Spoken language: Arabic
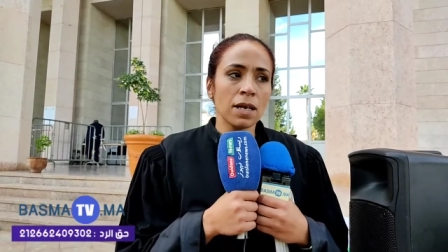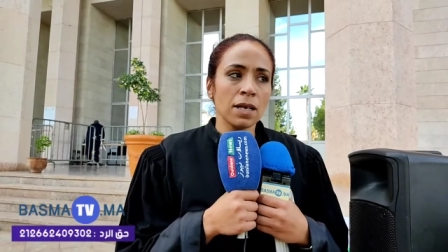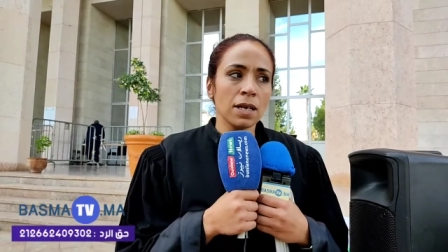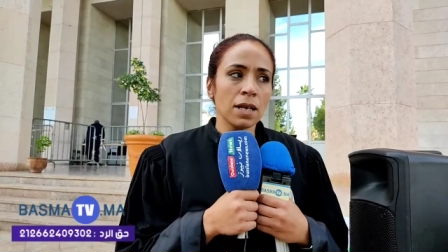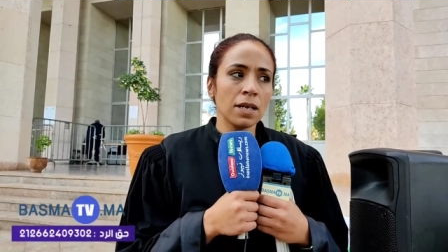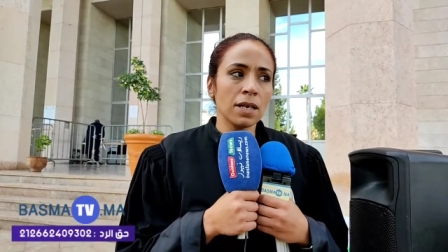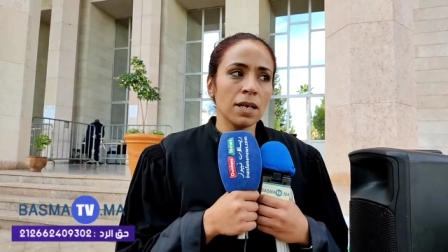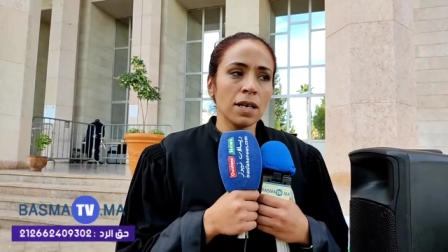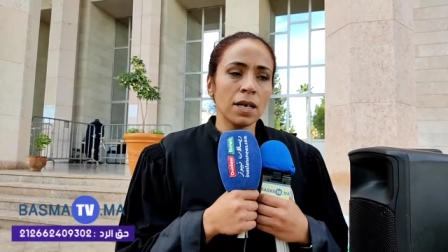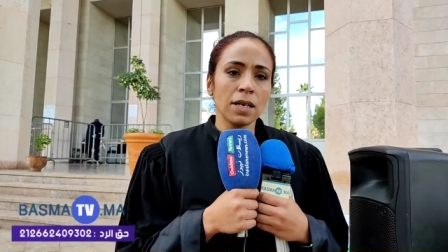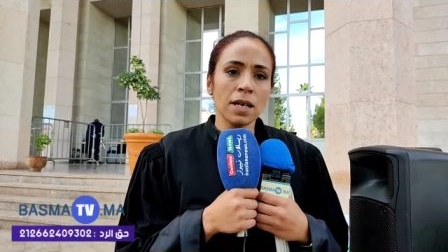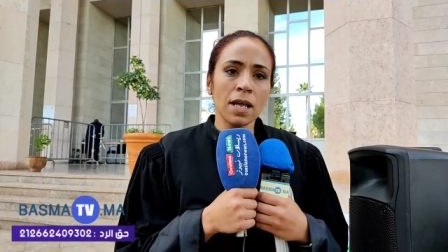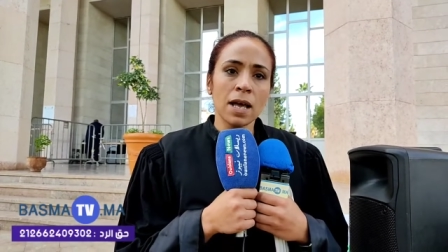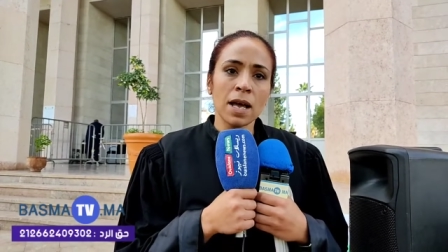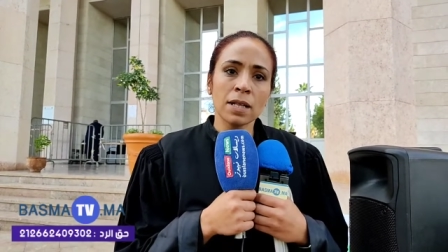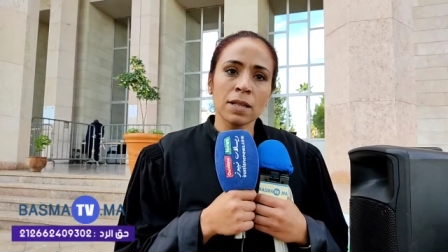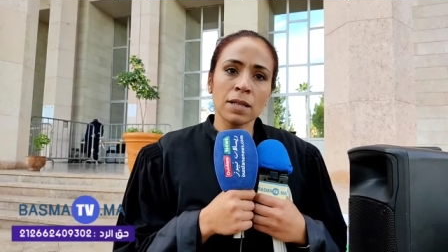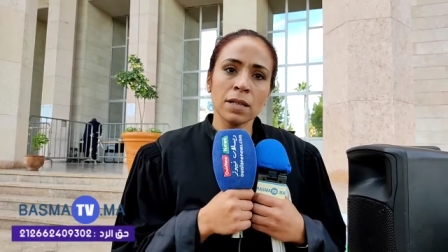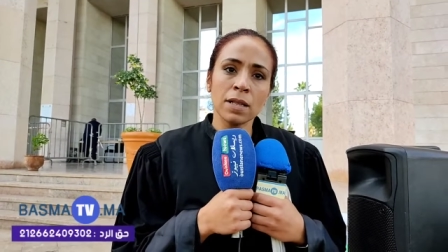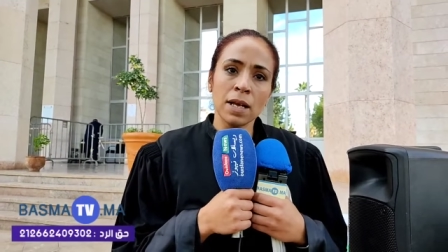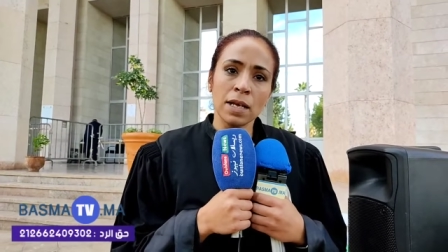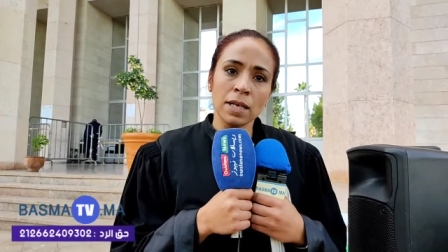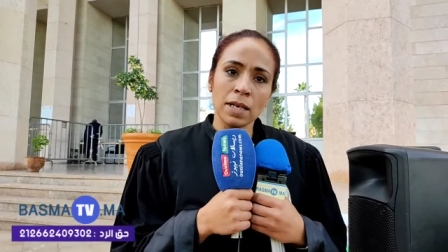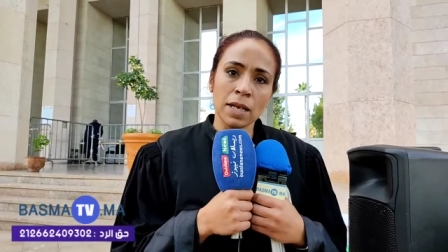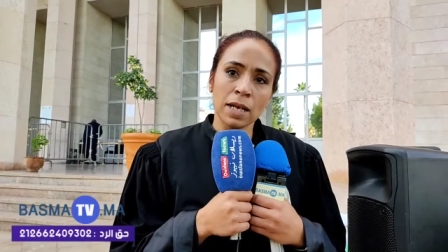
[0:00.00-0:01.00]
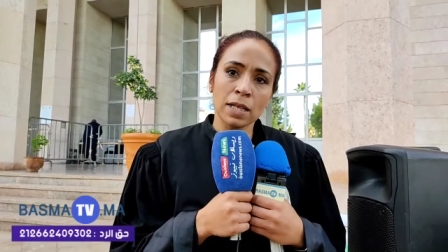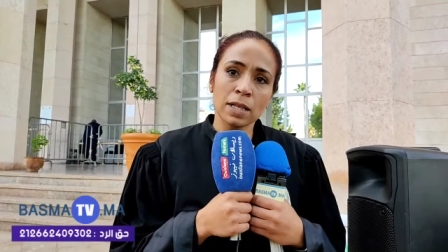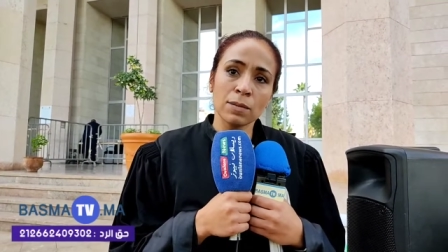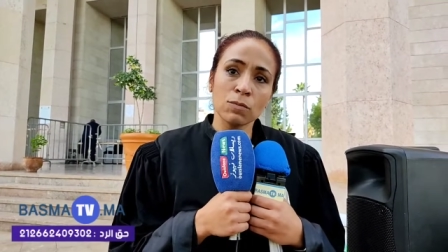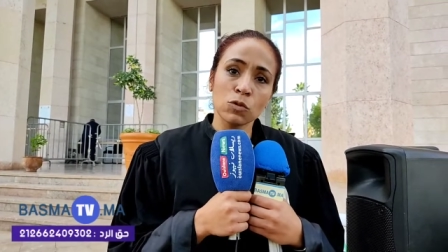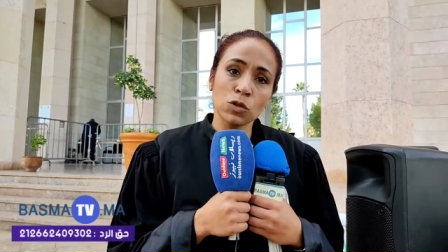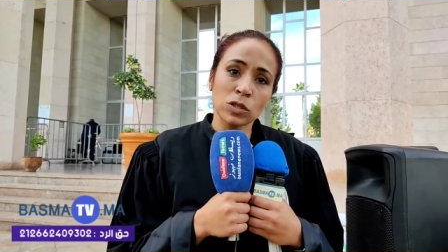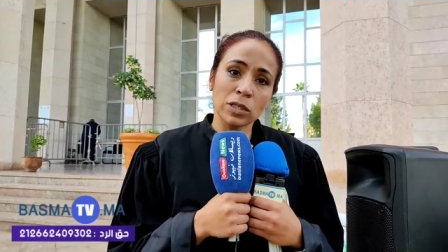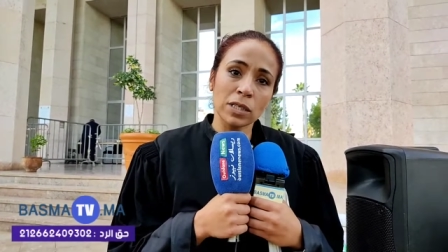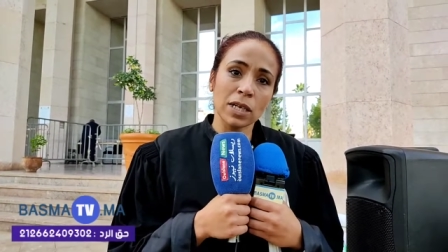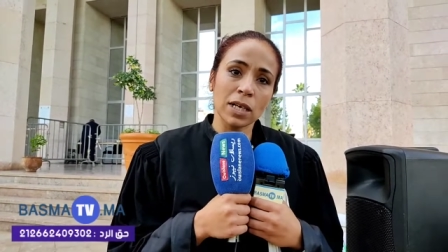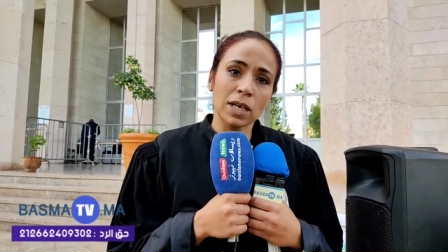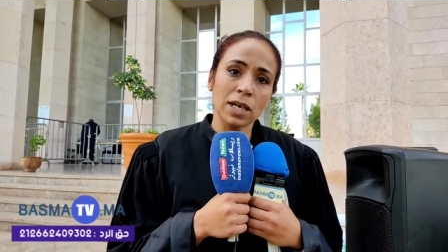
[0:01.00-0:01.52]
على على هذا على هذا
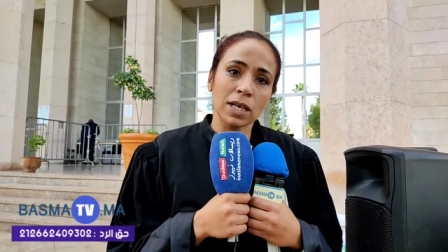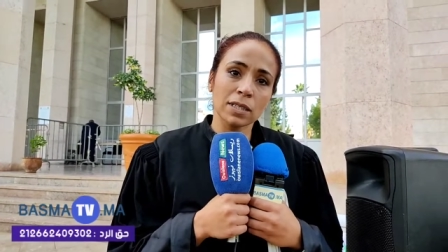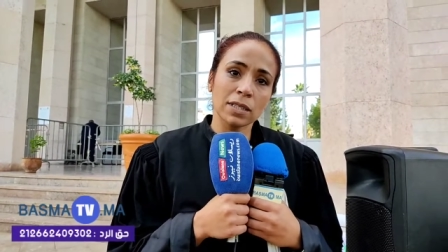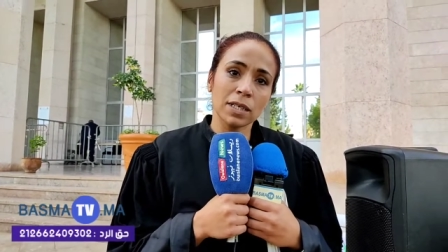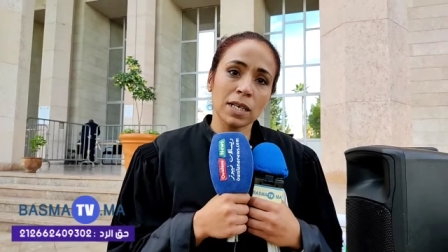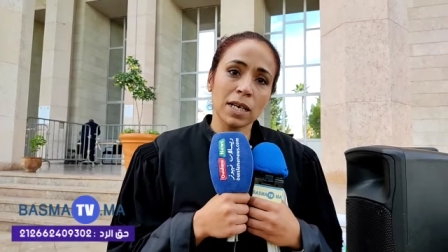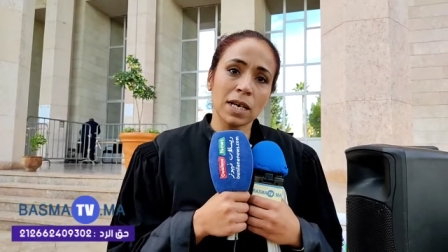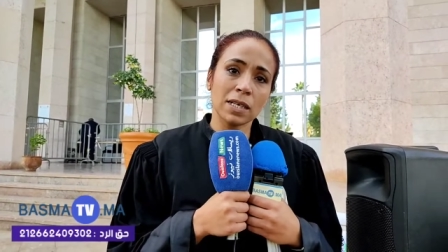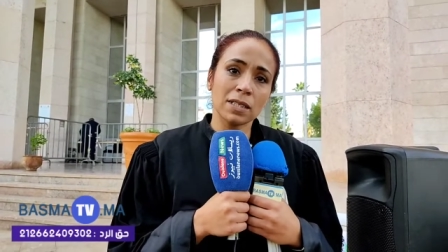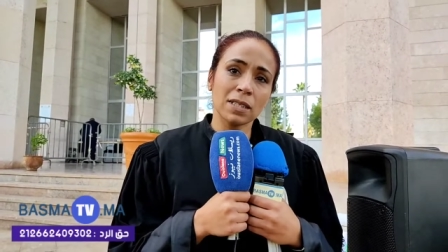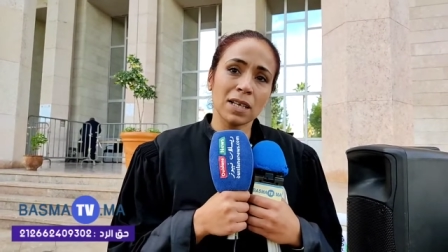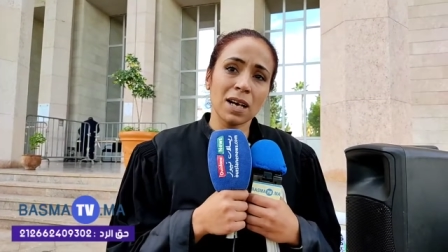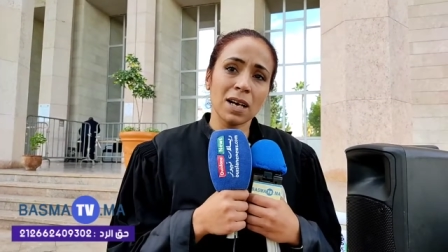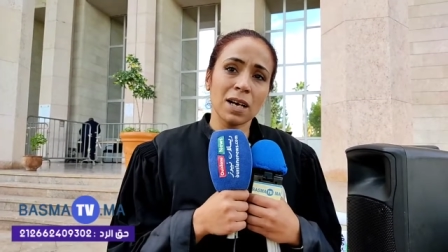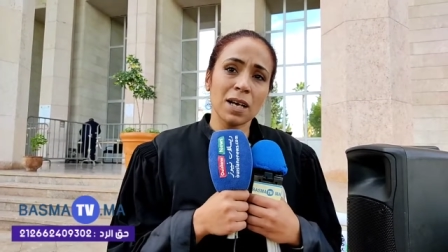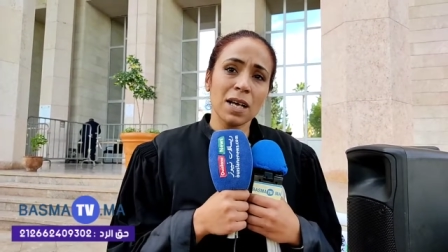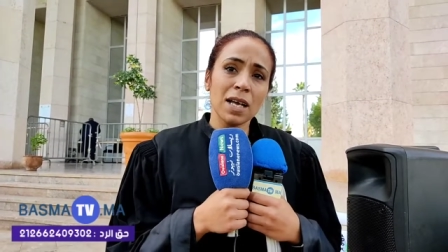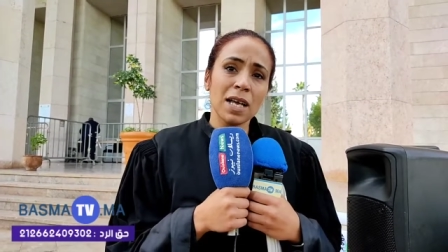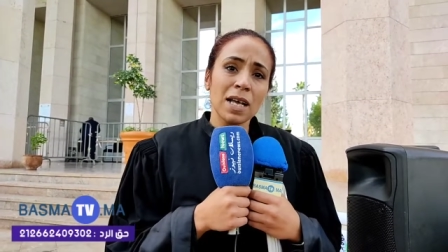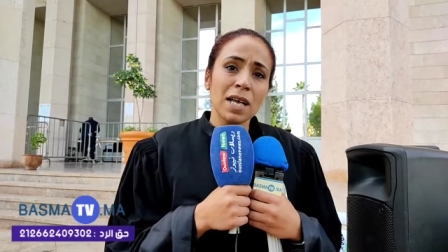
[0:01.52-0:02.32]
المتقاضي هذا